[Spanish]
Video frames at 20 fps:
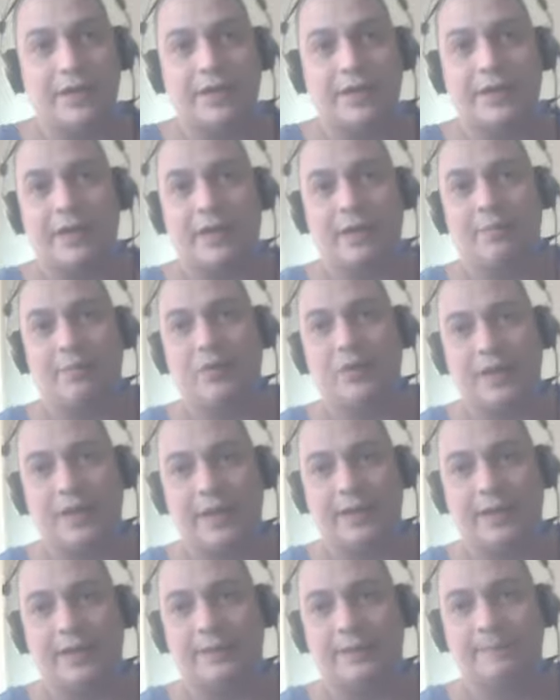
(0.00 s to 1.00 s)
pero
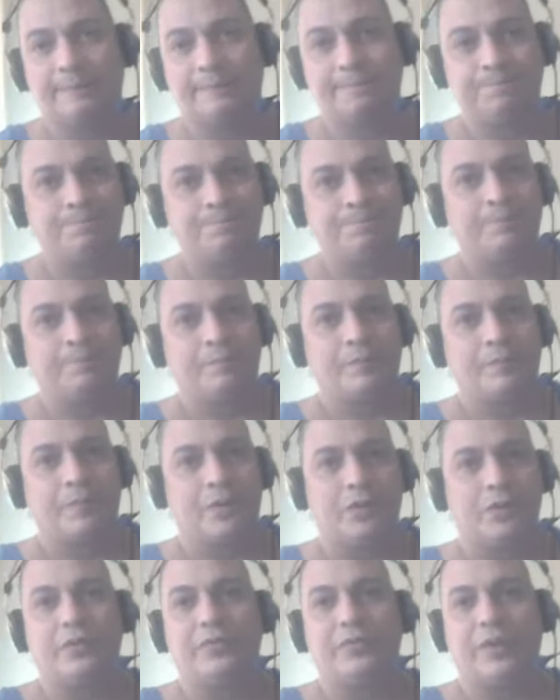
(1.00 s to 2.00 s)
lamentablemente yo